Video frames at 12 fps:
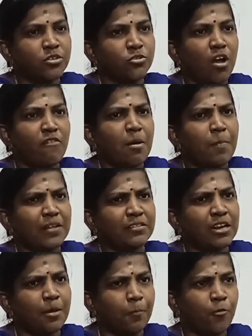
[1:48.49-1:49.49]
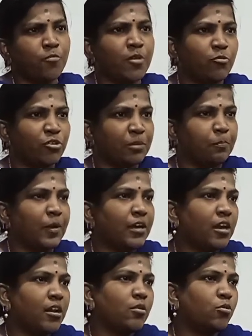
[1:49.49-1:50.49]
ஸோ அவங்க பார்த்திங்கன்னா எப்போதுமே ஒரு
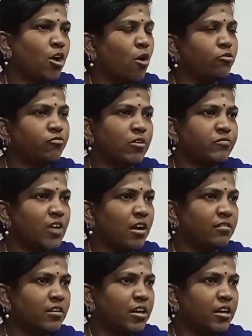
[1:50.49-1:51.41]
டிப்பிக்கல் ஒரு ஹவுஸ் ஒய்ஃப் தான்